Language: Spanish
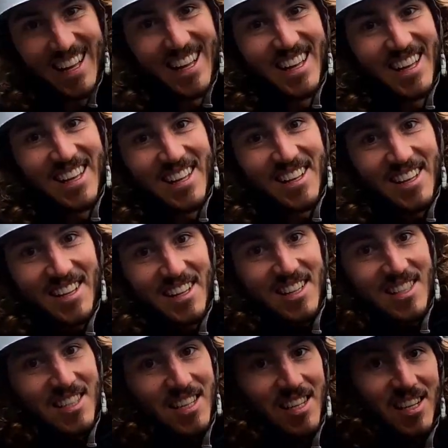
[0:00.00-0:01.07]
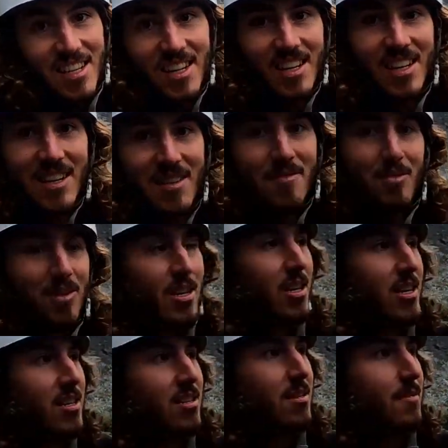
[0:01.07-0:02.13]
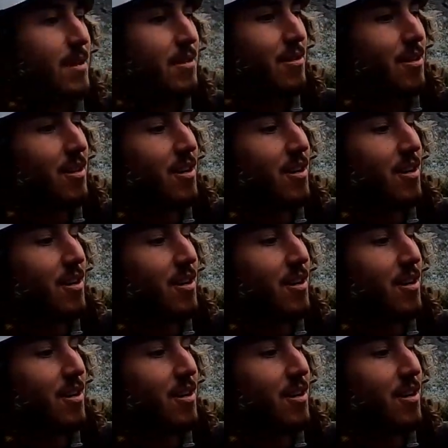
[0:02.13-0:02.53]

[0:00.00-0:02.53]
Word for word: Increíble. Sí. Muchas gracias, hermano.